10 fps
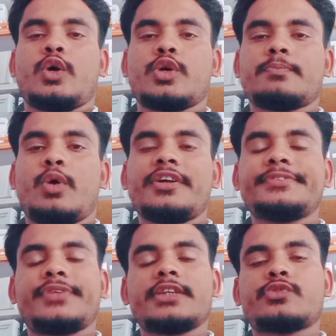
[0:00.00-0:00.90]
गुड
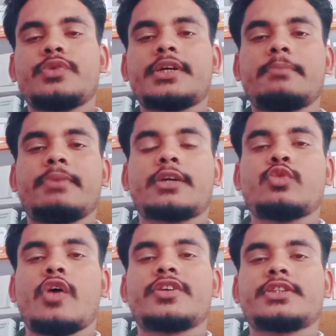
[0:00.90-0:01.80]
मॉर्निंग फ्रेंड्स वेलकम बैक
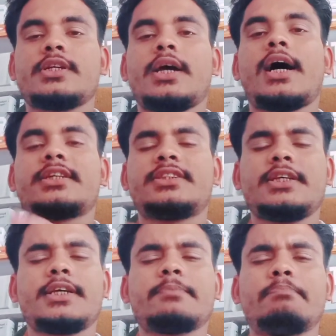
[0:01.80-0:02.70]
टू आवर चैनल आज
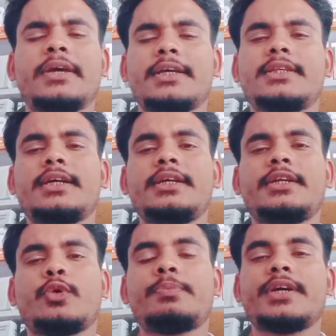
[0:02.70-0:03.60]
ही एक बेहतर ही
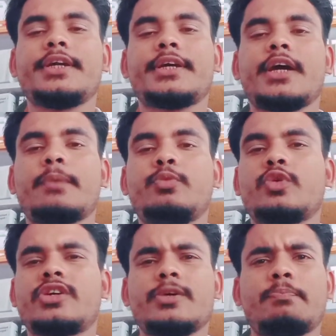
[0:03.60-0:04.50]
टॉपिक लेके आप
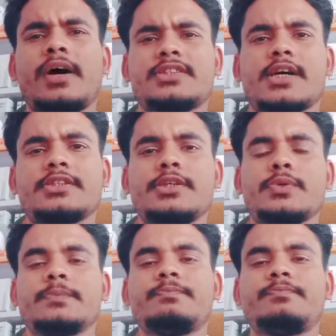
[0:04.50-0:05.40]
लोगों के पास हाजिर
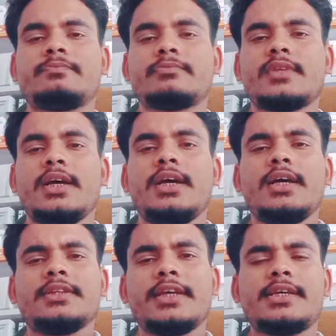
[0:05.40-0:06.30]
हो
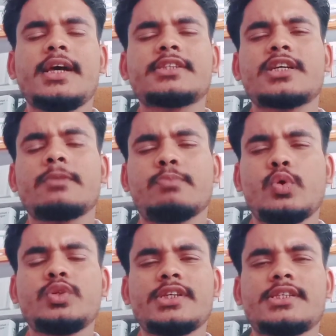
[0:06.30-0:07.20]
देखिए आजकल
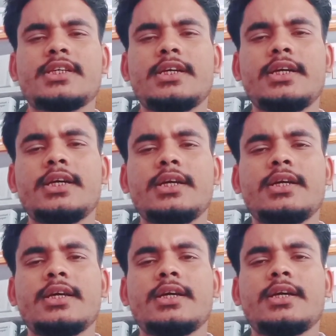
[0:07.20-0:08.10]
बहुत ऐसे
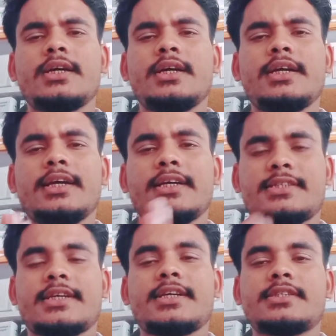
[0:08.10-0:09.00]

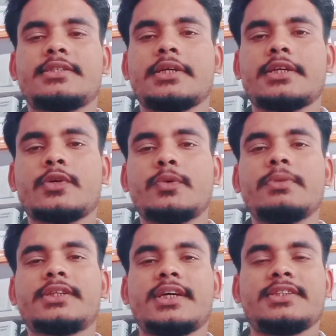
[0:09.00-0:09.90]
ऐसे केस देखने को
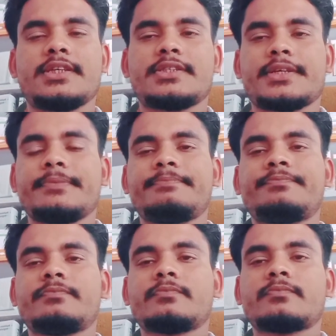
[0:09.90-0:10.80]
मिलता है जैसे
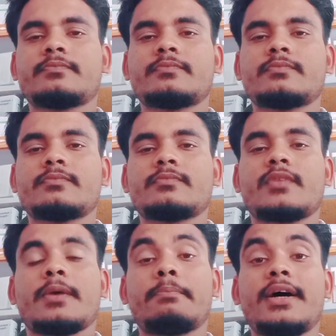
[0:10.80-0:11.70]

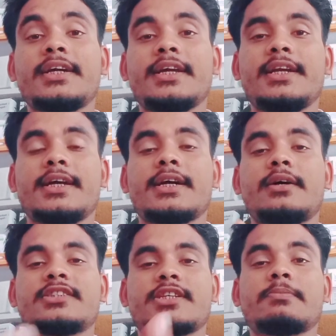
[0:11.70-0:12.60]
बाल गिरने
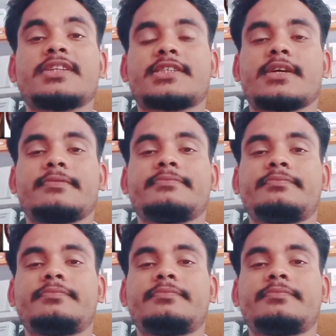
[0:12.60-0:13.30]
का समस्या